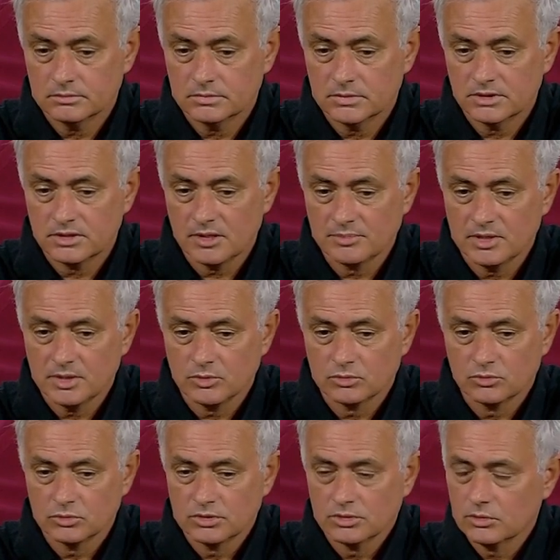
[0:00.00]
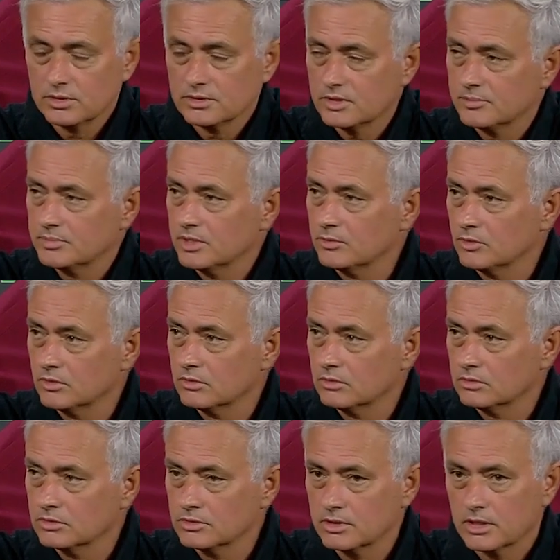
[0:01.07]
E sappiamo, tutti noi
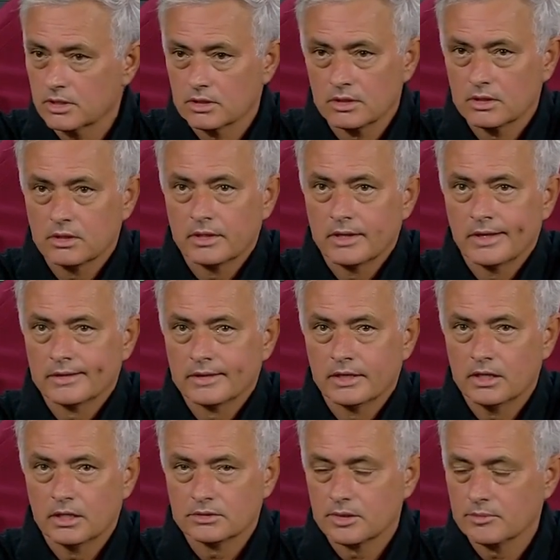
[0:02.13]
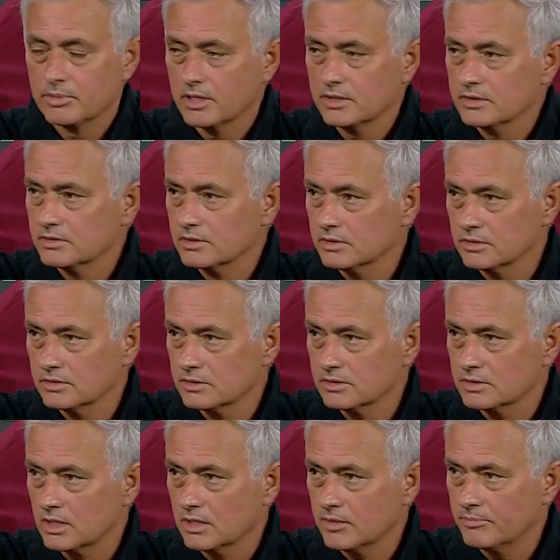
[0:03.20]
sappiamo, anche in altri paesi si
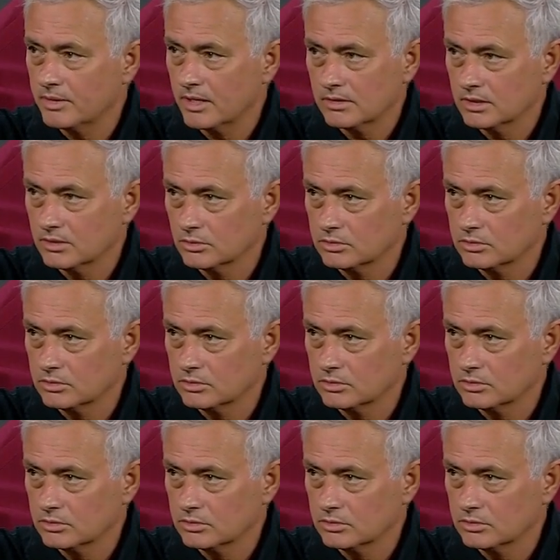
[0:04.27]
sta parlando